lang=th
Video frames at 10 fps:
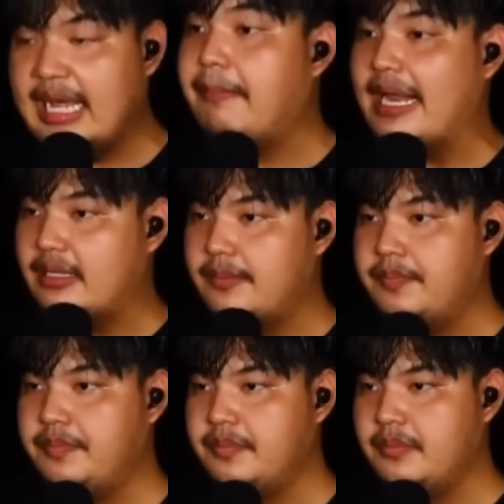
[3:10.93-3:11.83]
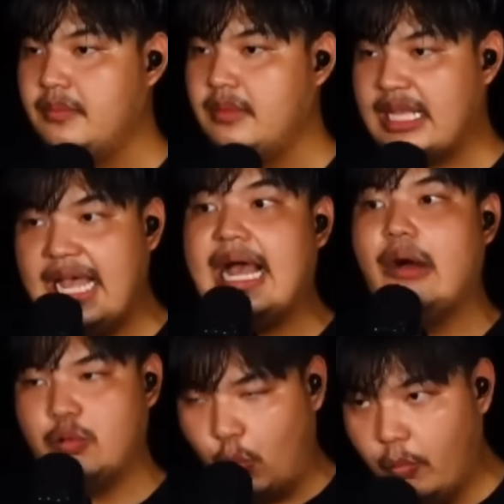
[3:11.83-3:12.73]
ค่าบัตร ถ้า
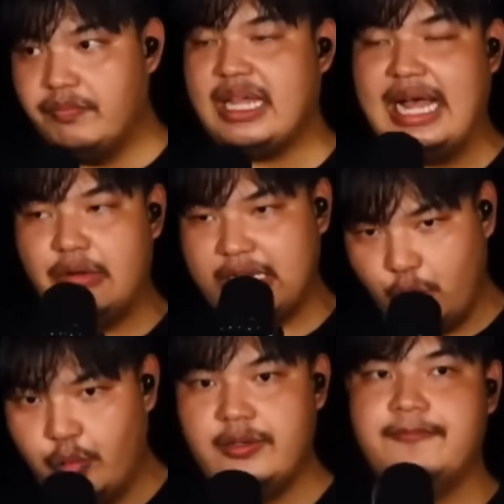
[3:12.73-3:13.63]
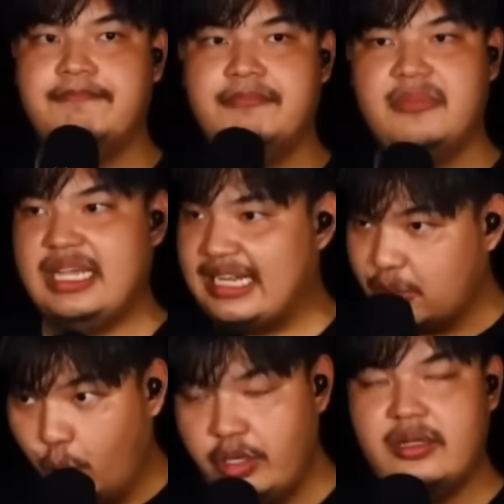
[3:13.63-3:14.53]
เอาคุ้มถ้าเอาได้ทุน
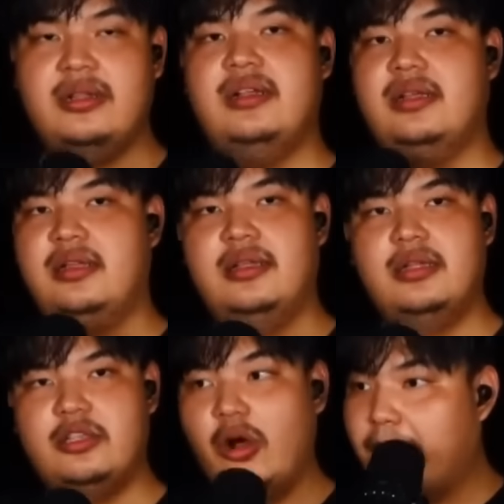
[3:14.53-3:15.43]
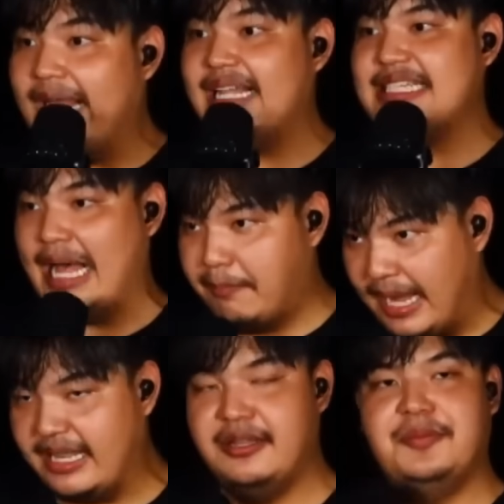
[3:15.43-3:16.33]
ถ้าได้ทุนต้องใบละสา
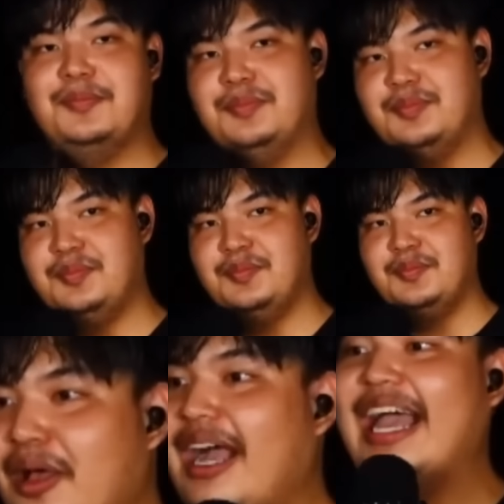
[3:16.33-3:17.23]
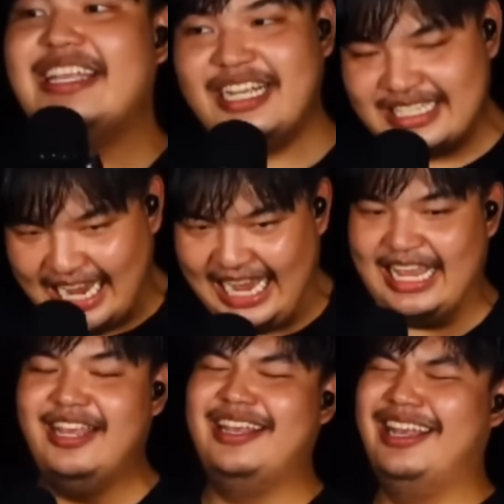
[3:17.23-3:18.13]
มพันใครจะ
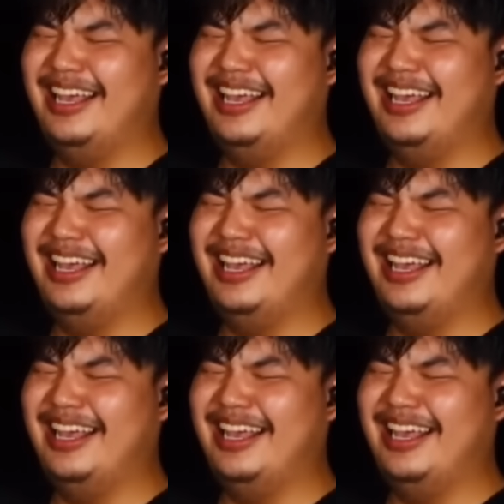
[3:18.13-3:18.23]
จ่าย